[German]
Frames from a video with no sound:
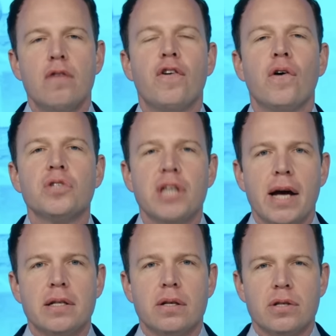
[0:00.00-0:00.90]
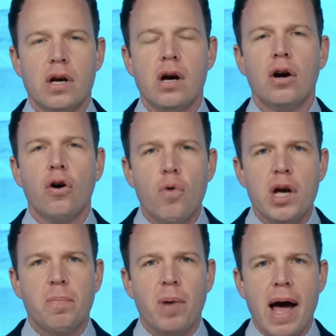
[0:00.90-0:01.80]
Für uns heißt es,
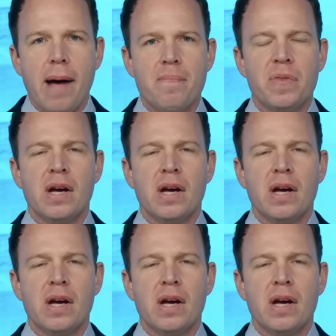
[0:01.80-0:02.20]
ruhig bleiben,